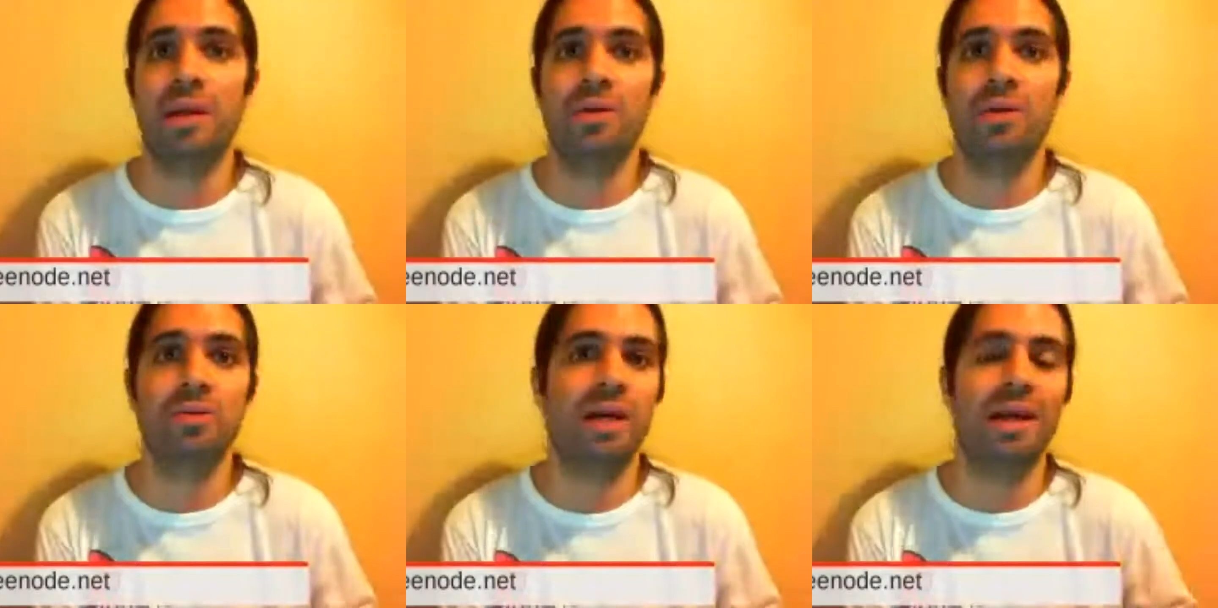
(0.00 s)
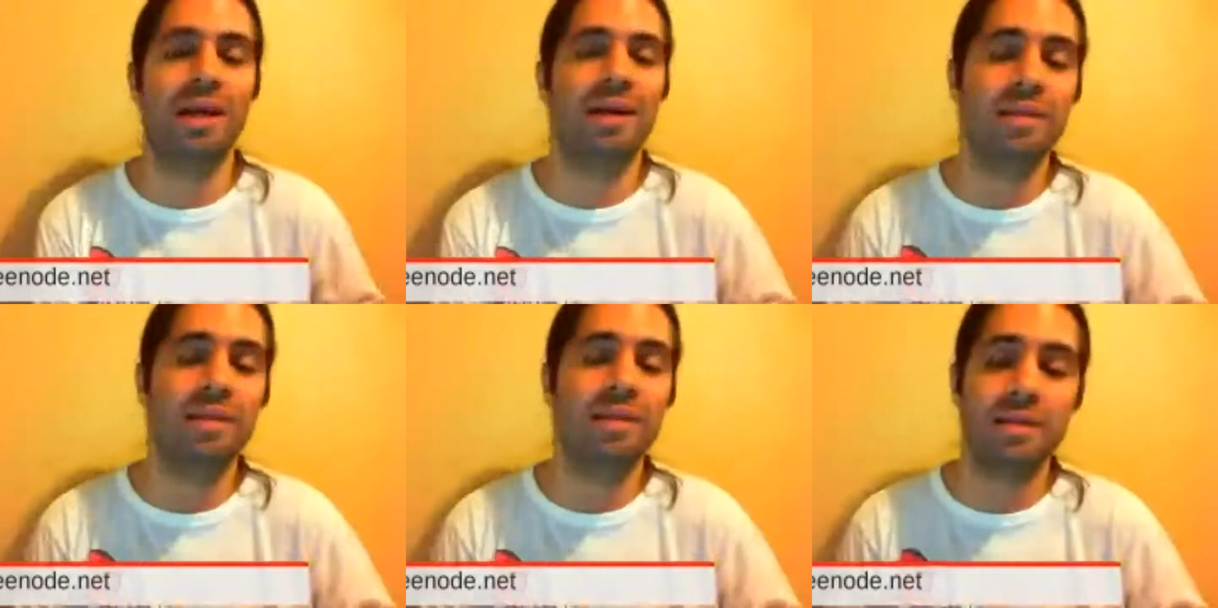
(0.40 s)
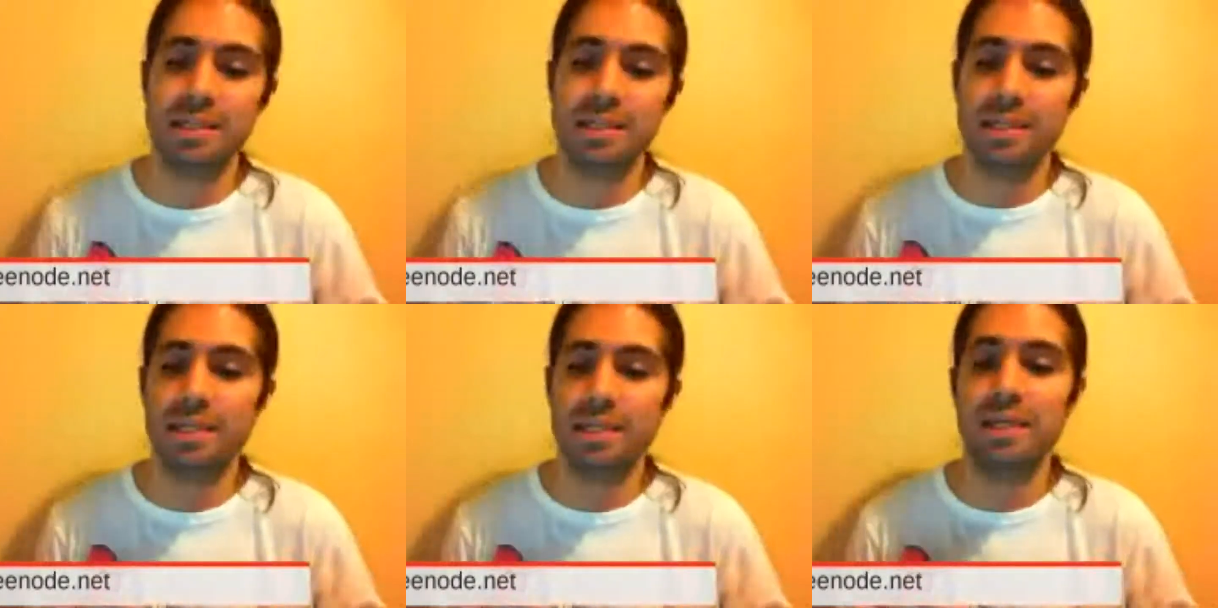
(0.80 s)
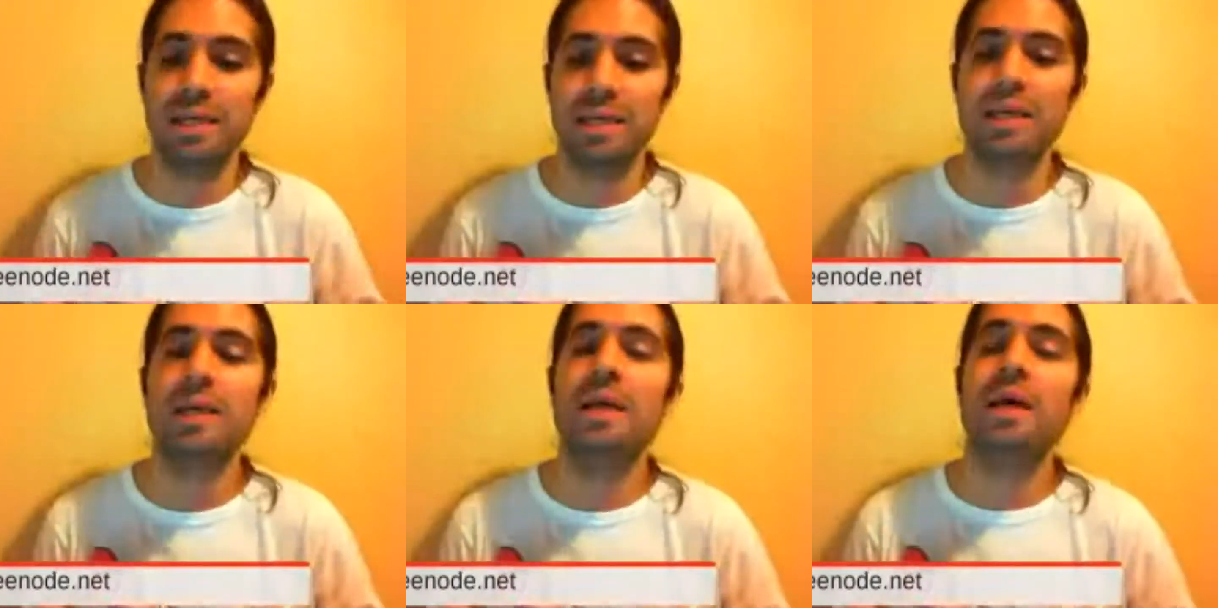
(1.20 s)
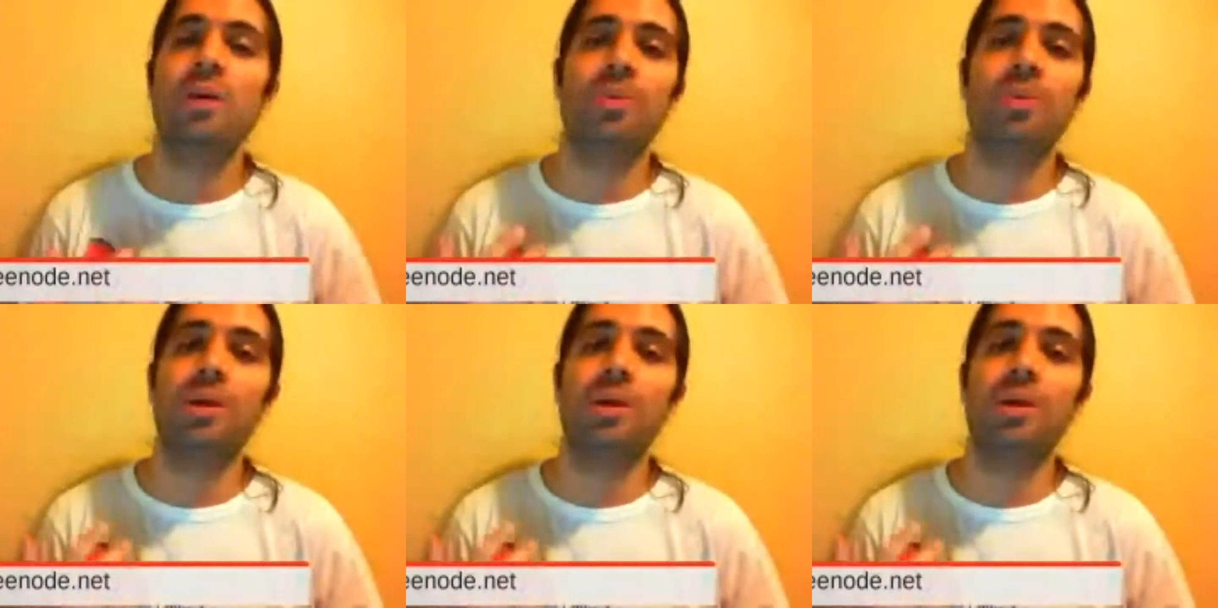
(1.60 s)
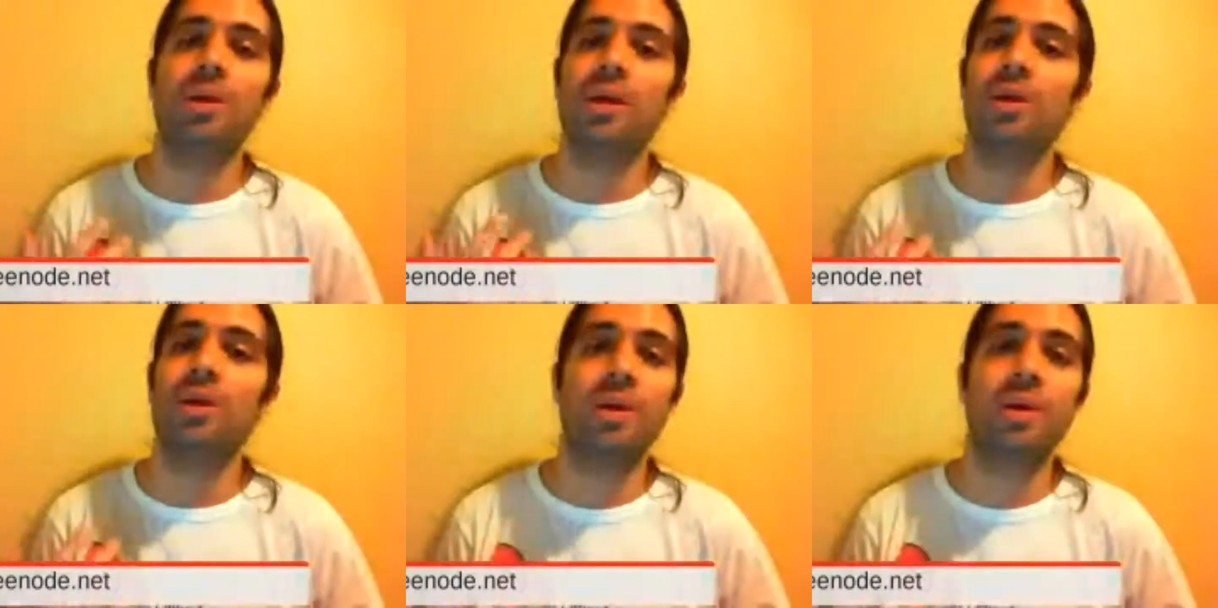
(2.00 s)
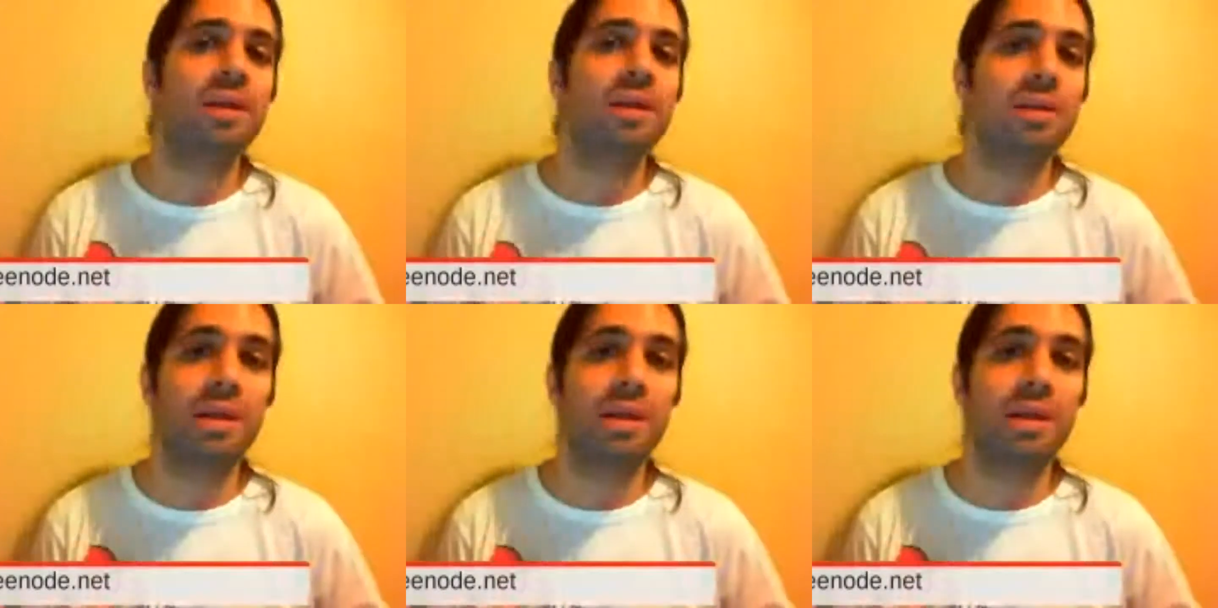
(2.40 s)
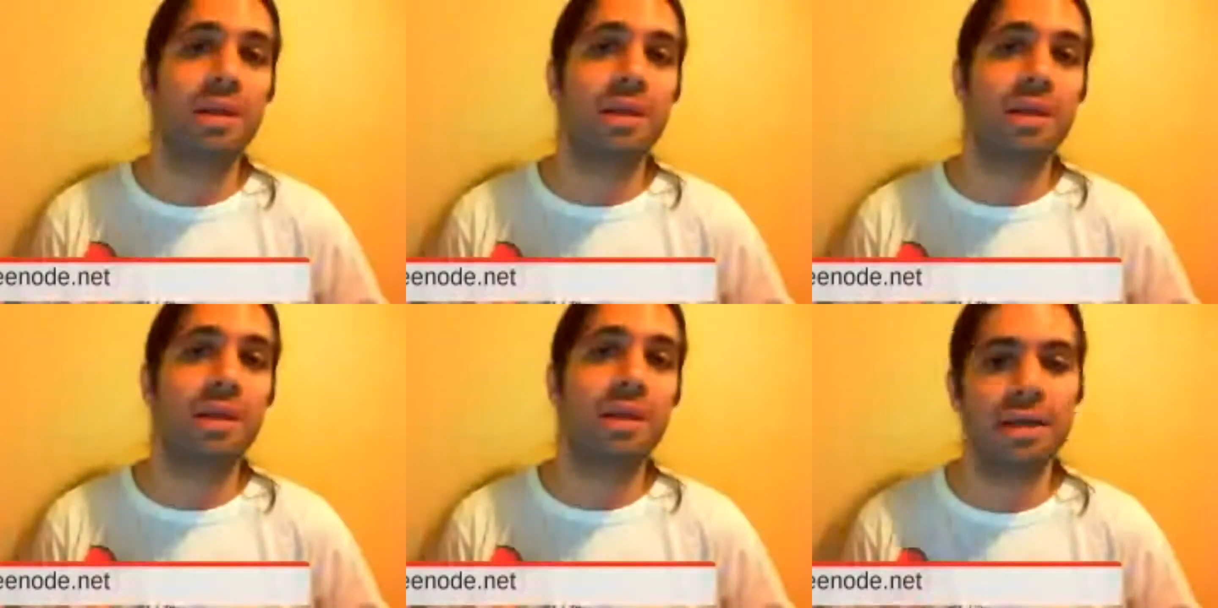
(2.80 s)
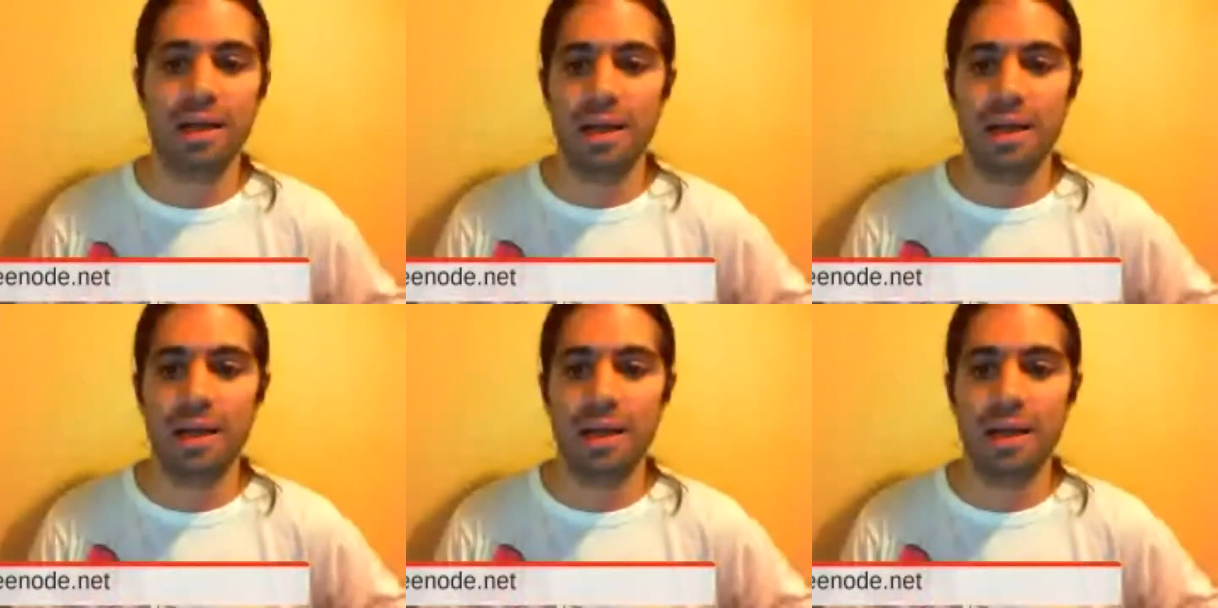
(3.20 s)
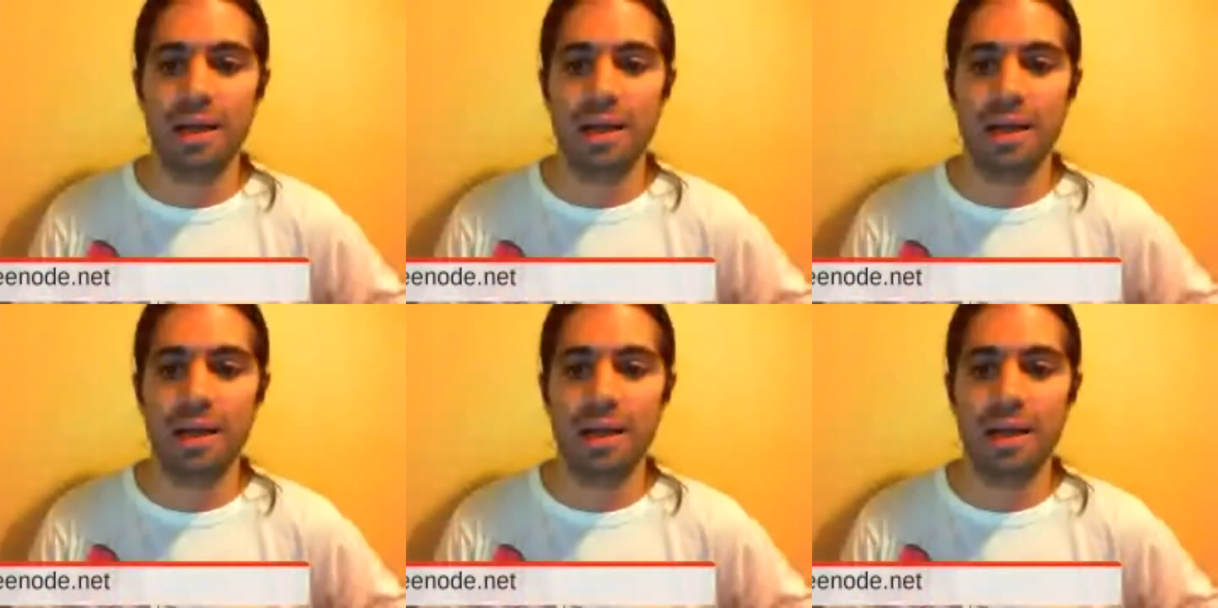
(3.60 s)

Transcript: O sea, la gente a veces se cree que porque lo ve en internet es real, es cierto.